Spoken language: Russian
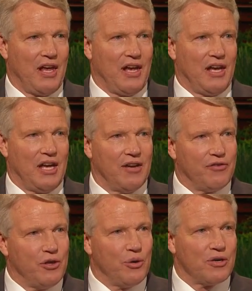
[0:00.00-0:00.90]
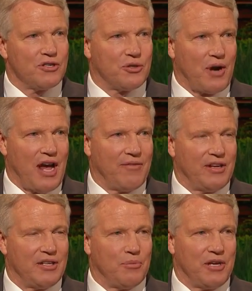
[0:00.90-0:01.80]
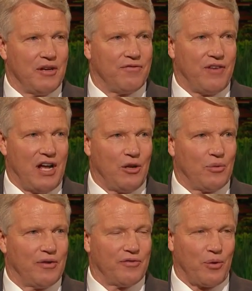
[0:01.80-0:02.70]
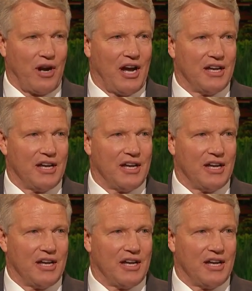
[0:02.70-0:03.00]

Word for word: А ведь именно это и делают истинные ученики.